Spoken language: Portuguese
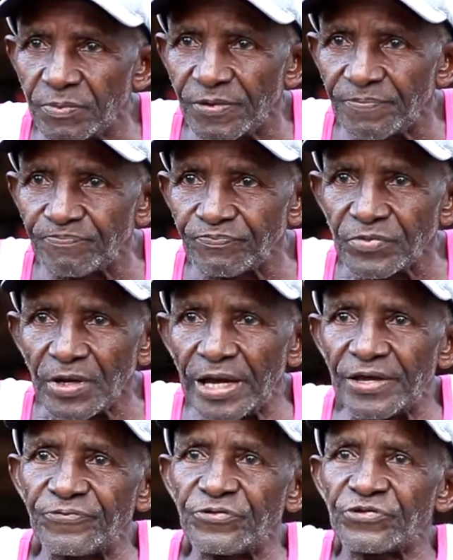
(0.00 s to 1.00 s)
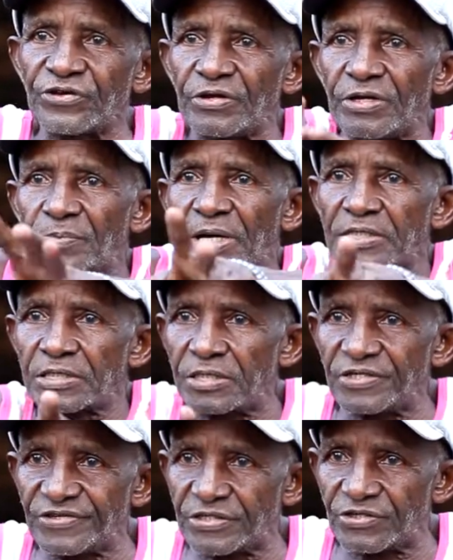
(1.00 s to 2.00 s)
Hum. Aí fizeram a
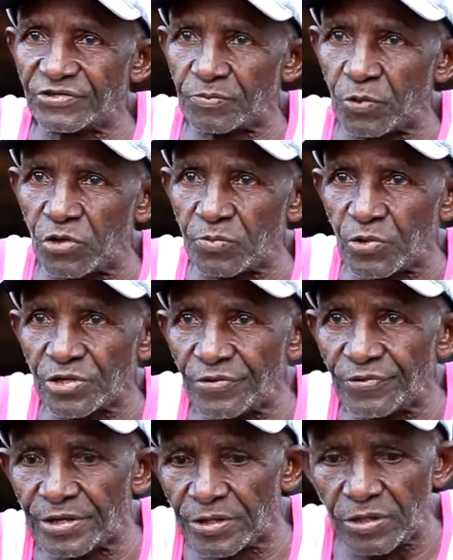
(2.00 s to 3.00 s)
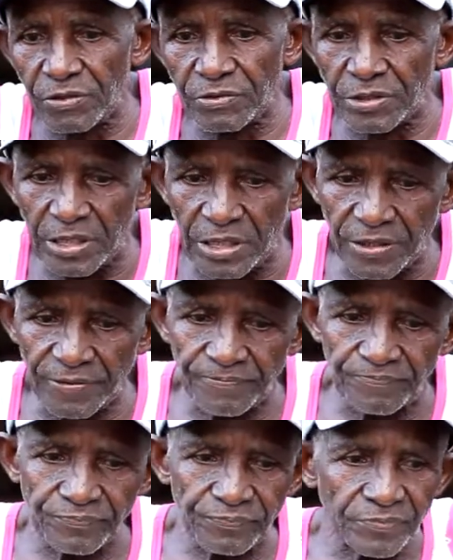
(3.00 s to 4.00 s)
matança desse boi, boi de verão, e lá
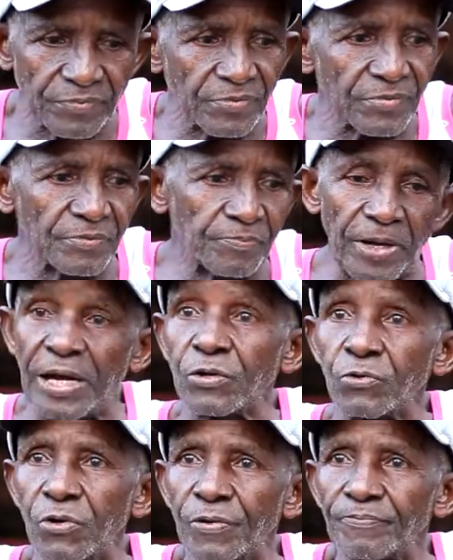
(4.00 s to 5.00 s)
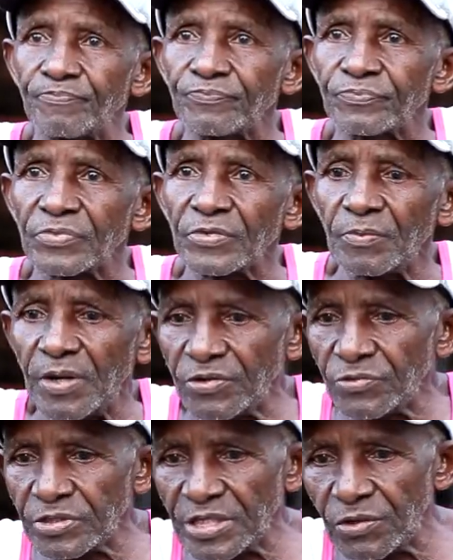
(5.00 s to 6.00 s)
parou. Mas
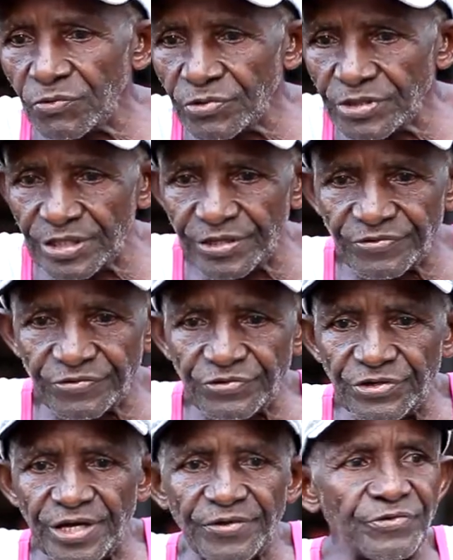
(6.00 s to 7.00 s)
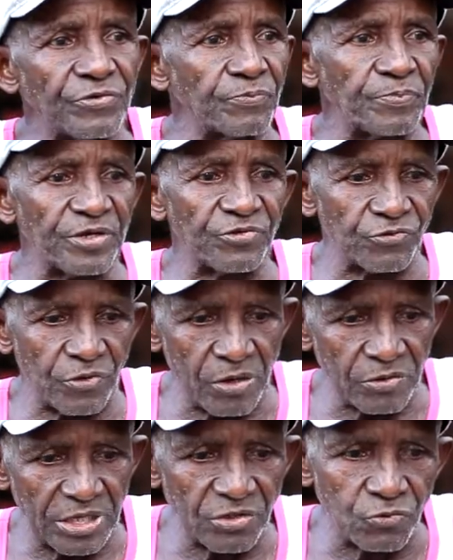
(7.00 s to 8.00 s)
o que acontece? Que já viram o
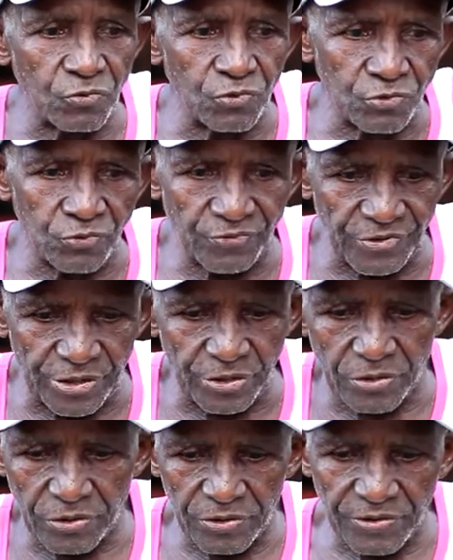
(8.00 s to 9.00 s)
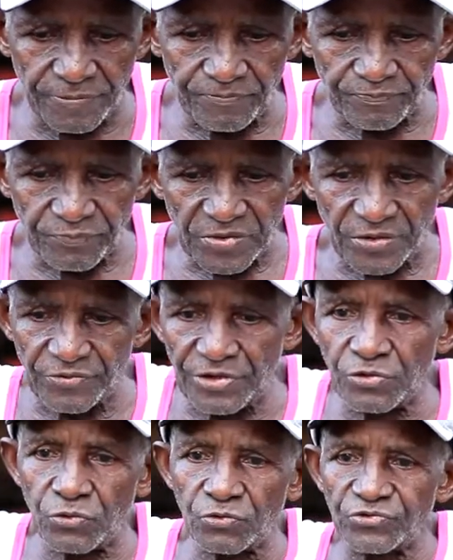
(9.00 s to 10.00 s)
pessoal lá do cotovelo,
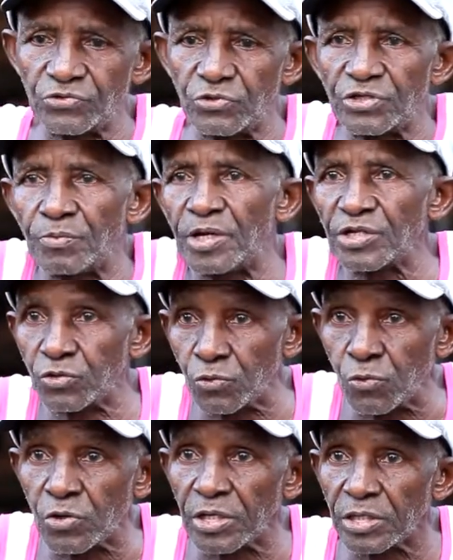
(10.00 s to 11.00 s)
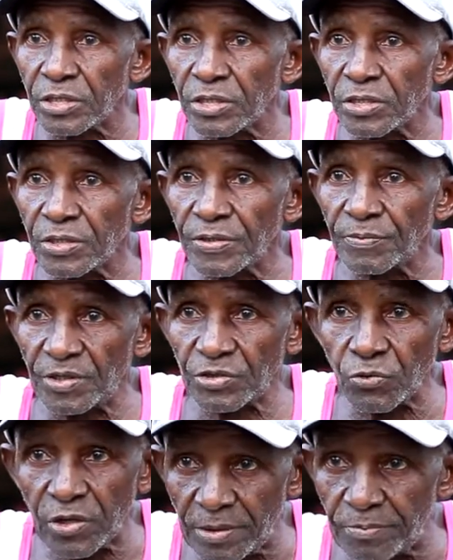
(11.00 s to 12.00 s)
veio um senhor de Manduca,
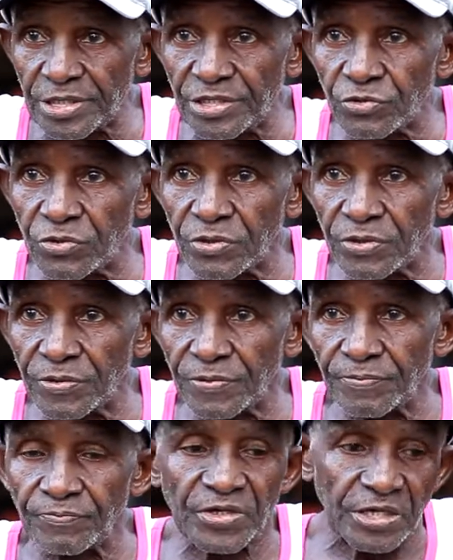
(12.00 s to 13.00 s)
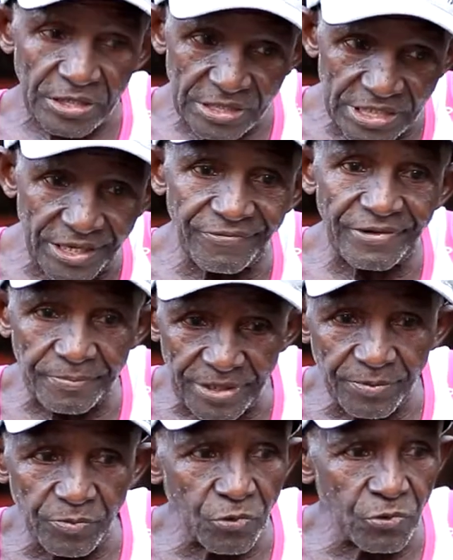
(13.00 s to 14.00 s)
Manduca Brito, cantava
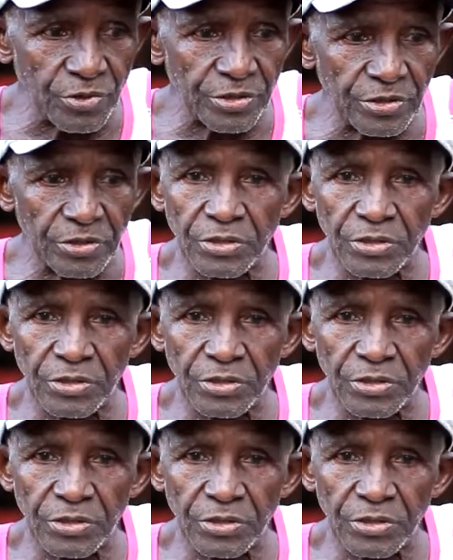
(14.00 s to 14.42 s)
bem boi.